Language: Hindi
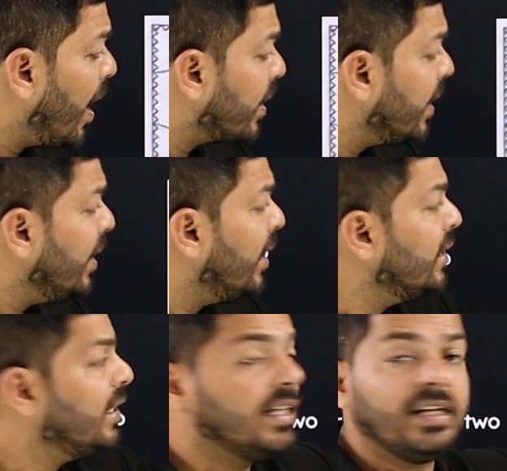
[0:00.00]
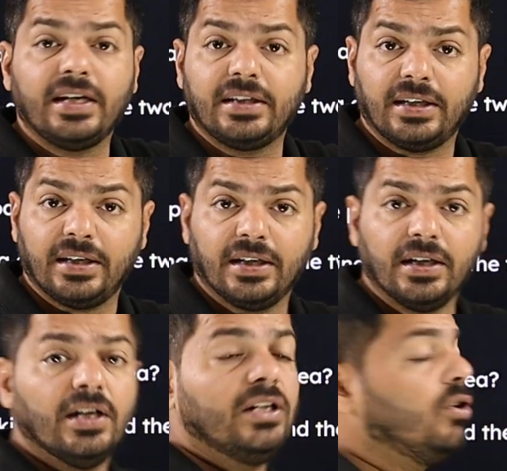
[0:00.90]
पार्किंग का दे रहे थे
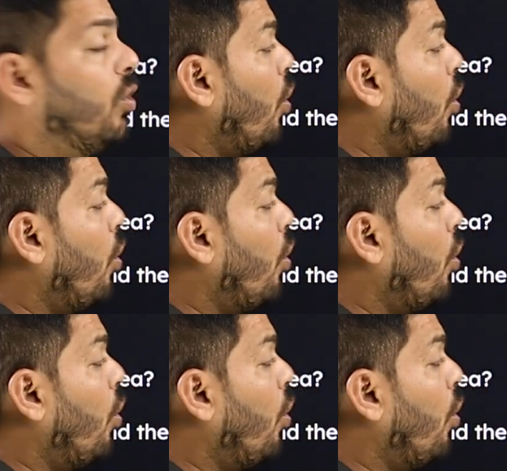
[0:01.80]
तो